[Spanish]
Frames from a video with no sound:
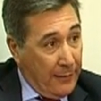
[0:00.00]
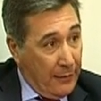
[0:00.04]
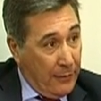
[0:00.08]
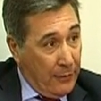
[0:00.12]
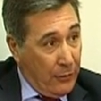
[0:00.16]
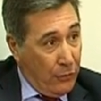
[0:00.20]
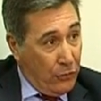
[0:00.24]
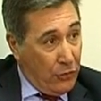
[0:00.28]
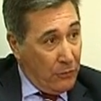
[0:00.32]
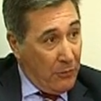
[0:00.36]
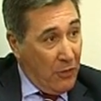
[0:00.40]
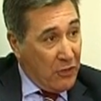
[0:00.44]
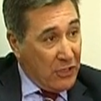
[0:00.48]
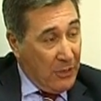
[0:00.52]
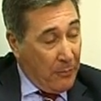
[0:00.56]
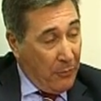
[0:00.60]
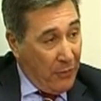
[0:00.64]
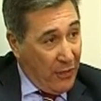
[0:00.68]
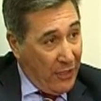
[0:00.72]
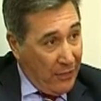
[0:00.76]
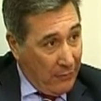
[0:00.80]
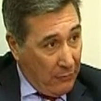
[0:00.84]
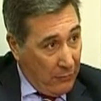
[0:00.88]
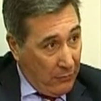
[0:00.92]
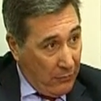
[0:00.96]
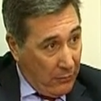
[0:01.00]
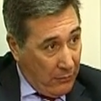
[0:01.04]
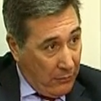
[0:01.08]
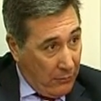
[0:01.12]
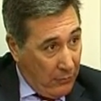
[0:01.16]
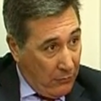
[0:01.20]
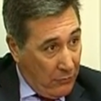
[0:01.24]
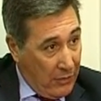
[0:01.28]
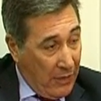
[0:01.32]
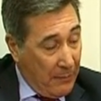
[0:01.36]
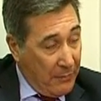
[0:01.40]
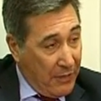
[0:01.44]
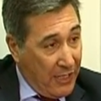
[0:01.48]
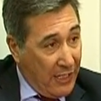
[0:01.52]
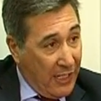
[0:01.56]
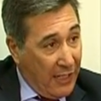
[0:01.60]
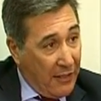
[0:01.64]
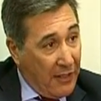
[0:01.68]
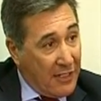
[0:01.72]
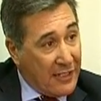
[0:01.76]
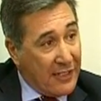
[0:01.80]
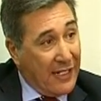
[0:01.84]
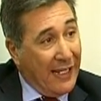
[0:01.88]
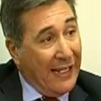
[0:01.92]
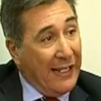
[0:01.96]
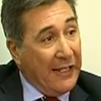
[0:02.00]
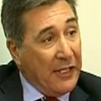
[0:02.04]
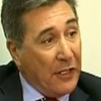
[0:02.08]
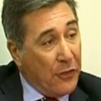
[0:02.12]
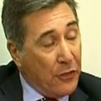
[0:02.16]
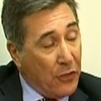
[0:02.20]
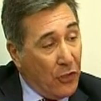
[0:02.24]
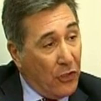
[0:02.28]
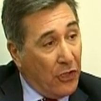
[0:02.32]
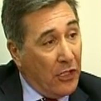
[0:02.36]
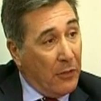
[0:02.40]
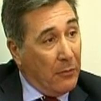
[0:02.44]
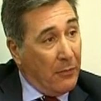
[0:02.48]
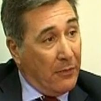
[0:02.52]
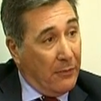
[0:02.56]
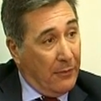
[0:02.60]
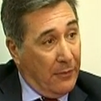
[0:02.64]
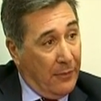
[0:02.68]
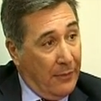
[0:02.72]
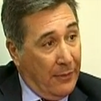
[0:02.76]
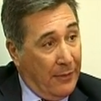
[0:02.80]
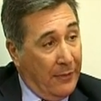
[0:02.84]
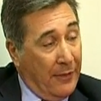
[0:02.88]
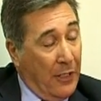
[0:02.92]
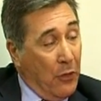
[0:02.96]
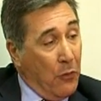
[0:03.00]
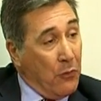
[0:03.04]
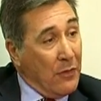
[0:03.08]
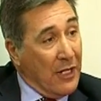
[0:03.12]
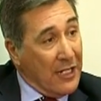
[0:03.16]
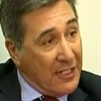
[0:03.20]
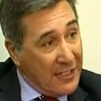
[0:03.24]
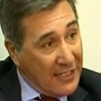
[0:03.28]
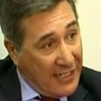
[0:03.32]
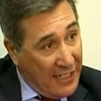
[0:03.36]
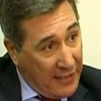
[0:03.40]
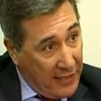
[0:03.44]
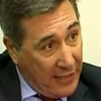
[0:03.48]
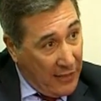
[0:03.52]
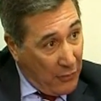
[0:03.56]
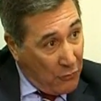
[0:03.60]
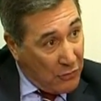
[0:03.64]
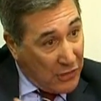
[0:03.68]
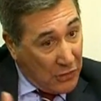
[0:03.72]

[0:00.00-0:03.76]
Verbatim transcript: Nosotros vamos a poner una piedra que va a ser el inicio de, de una serie, de una